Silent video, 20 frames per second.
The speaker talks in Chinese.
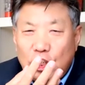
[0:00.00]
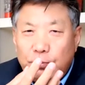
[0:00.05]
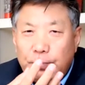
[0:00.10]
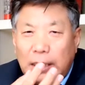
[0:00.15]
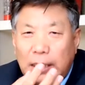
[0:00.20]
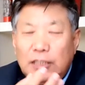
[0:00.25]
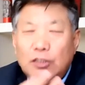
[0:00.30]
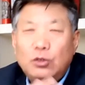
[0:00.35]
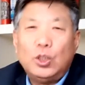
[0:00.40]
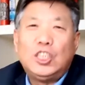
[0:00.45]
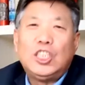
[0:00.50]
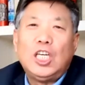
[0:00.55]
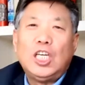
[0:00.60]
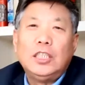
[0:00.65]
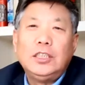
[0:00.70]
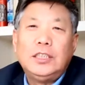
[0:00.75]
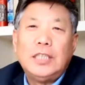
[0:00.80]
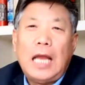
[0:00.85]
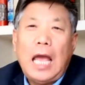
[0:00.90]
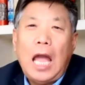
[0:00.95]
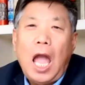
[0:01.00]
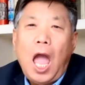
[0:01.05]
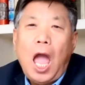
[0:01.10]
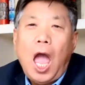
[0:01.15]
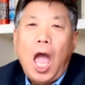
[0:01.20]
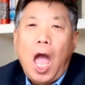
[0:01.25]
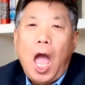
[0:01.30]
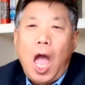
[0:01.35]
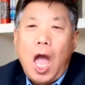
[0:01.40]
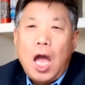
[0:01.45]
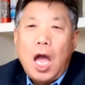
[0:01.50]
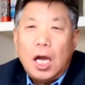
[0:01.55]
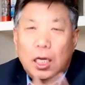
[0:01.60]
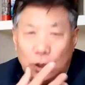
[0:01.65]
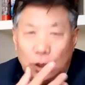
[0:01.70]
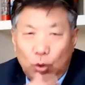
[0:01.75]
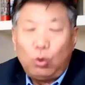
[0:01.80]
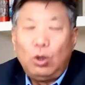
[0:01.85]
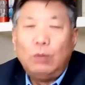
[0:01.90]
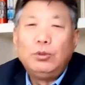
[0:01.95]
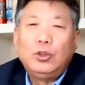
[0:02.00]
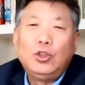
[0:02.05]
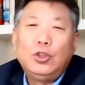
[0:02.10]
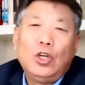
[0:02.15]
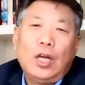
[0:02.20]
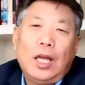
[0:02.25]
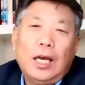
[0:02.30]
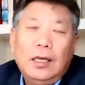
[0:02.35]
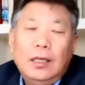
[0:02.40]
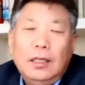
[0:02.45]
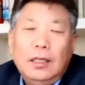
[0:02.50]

把你嘴撑起来，你就回不去了，